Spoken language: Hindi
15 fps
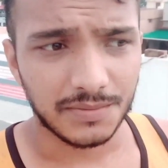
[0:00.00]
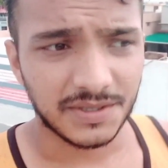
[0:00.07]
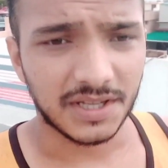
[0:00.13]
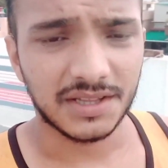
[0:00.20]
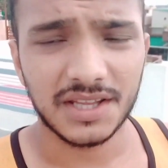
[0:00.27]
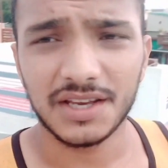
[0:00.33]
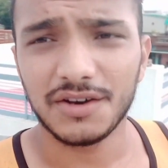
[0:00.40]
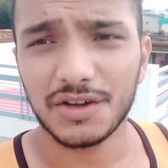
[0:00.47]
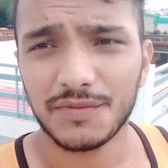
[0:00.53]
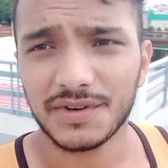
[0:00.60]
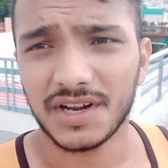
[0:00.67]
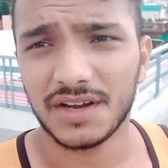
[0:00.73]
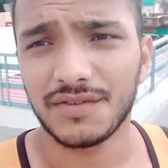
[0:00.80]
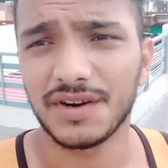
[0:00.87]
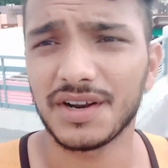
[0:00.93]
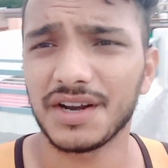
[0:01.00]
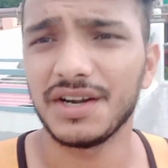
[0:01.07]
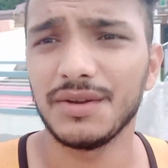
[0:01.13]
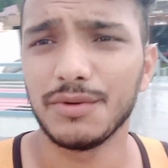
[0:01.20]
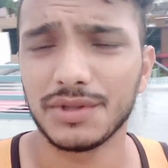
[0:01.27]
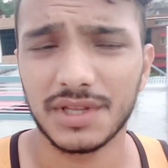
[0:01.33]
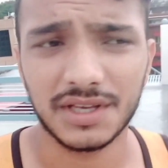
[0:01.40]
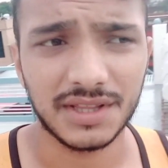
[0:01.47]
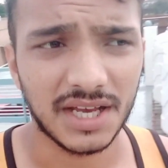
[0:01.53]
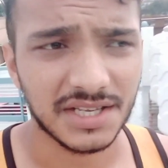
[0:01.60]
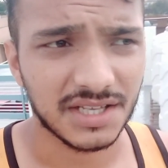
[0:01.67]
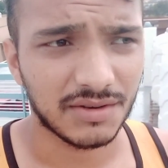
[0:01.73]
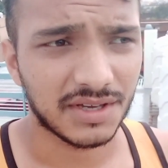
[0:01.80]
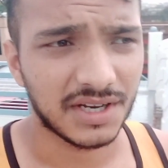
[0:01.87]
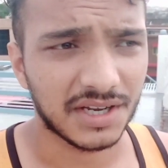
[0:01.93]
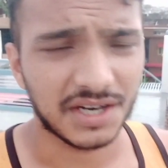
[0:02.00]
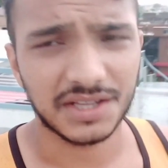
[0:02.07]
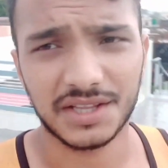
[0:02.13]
अब चलते हैं और फटाफट रेडी होते हैं नाश्ता वगैरह